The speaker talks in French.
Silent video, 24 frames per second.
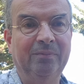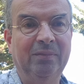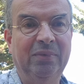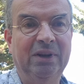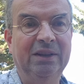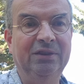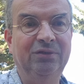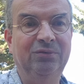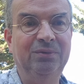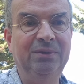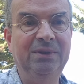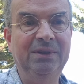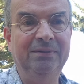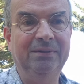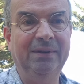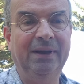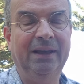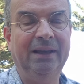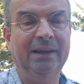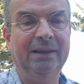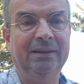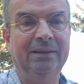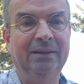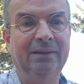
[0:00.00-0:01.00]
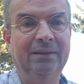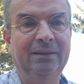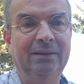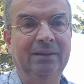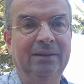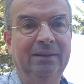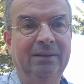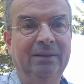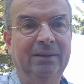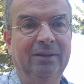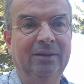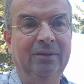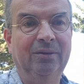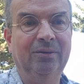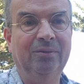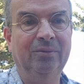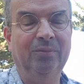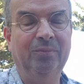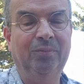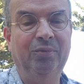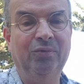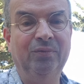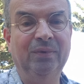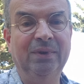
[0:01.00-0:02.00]
plein d'univers,
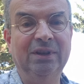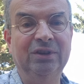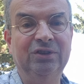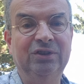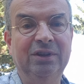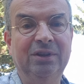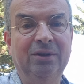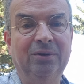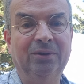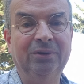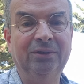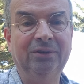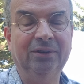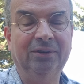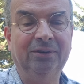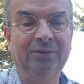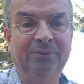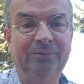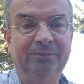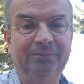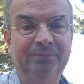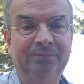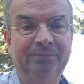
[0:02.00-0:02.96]
peut voyager dans le temps.